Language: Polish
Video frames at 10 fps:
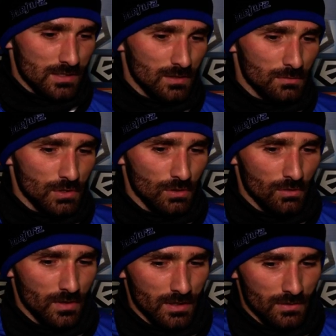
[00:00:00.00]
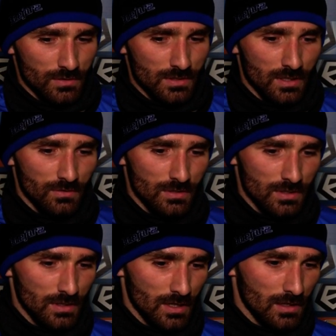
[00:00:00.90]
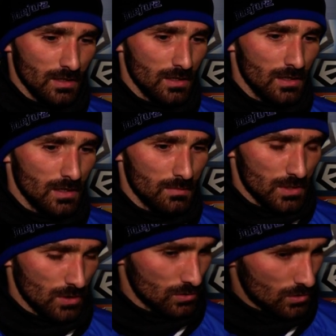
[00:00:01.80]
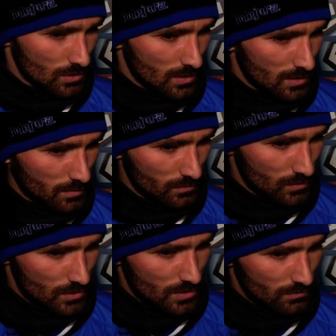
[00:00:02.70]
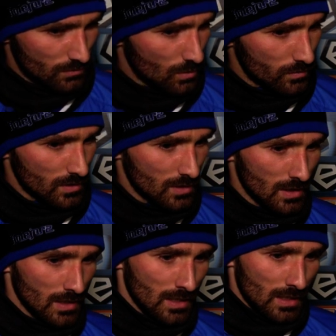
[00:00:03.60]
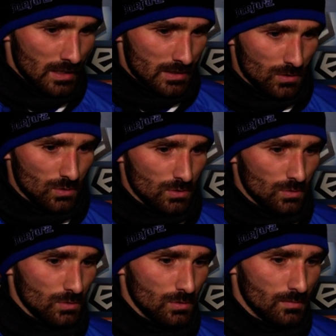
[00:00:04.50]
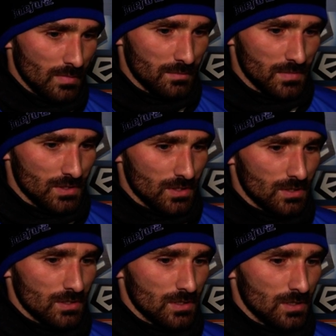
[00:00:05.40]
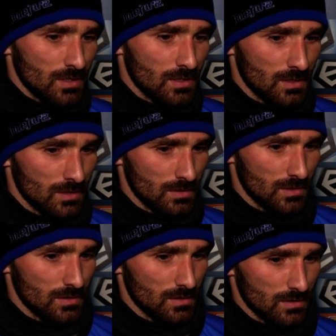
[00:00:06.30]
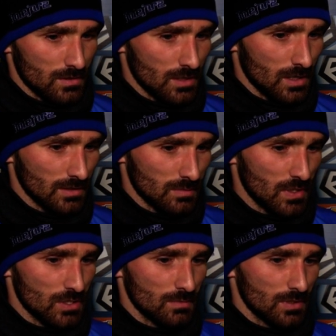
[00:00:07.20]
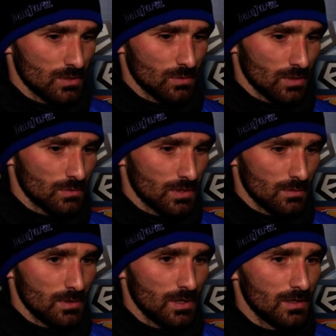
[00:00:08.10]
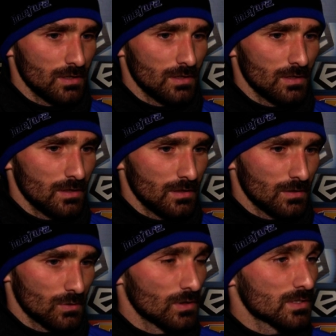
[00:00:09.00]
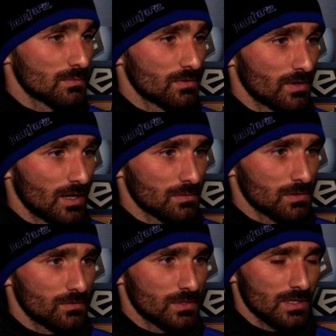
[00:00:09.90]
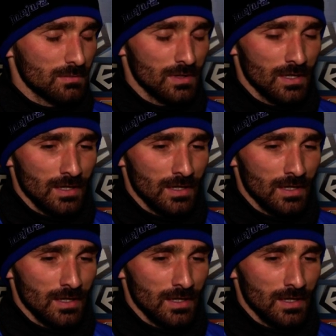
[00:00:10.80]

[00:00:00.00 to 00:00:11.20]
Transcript: całe te przygotowania, wszystkie, wszystkie treningi, mecze kontrolne na pewno gdzieś tam w głowie z tyłu mamy, że, że, że, że czeka nas pierwszy mecz tutaj u siebie i, i który chcemy wygrać przede wszystkim.